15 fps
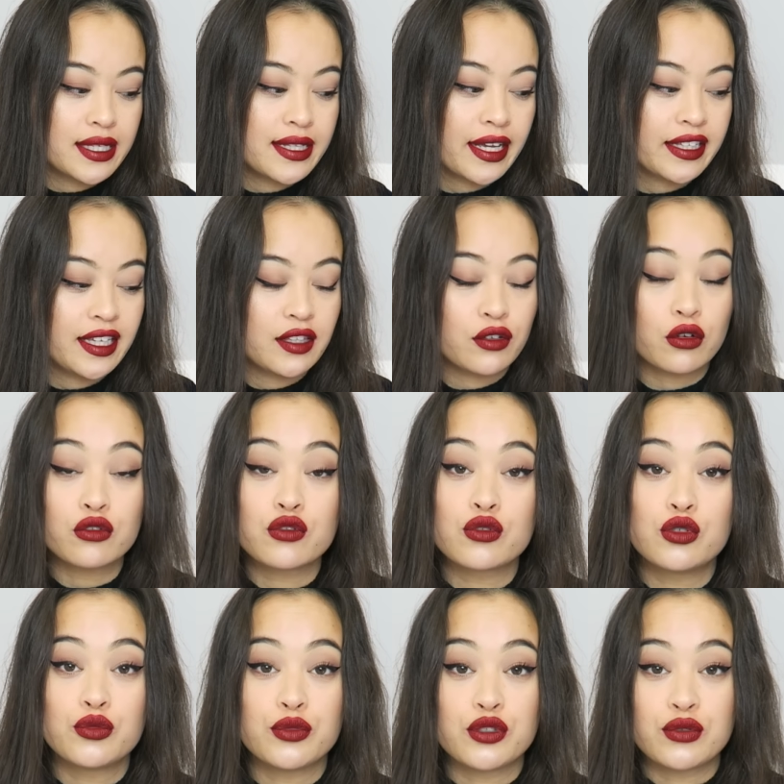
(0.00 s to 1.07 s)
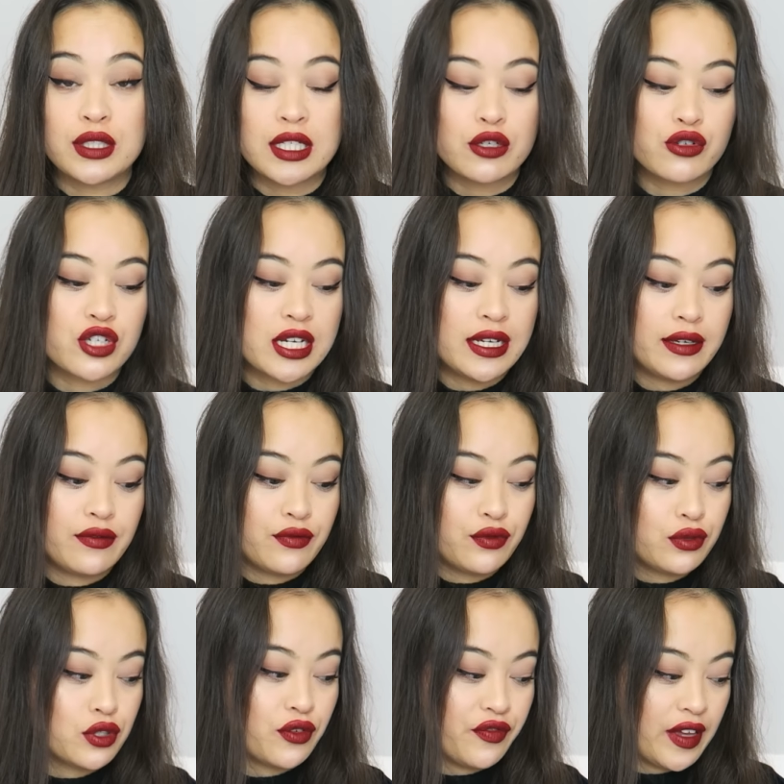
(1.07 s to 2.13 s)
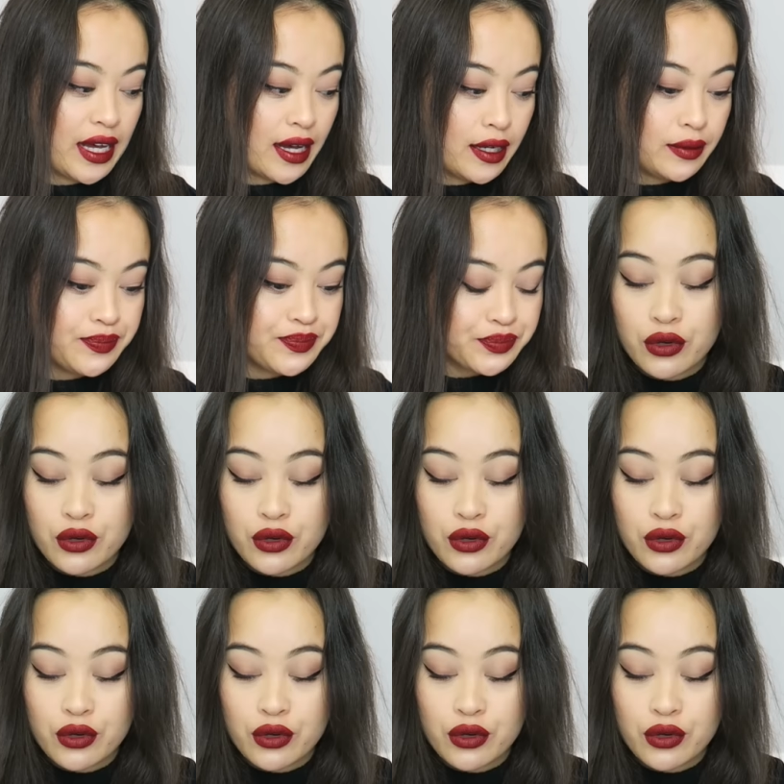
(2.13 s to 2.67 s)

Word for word: ces derniers temps, du coup je me suis dit que j'allais vous en faire un.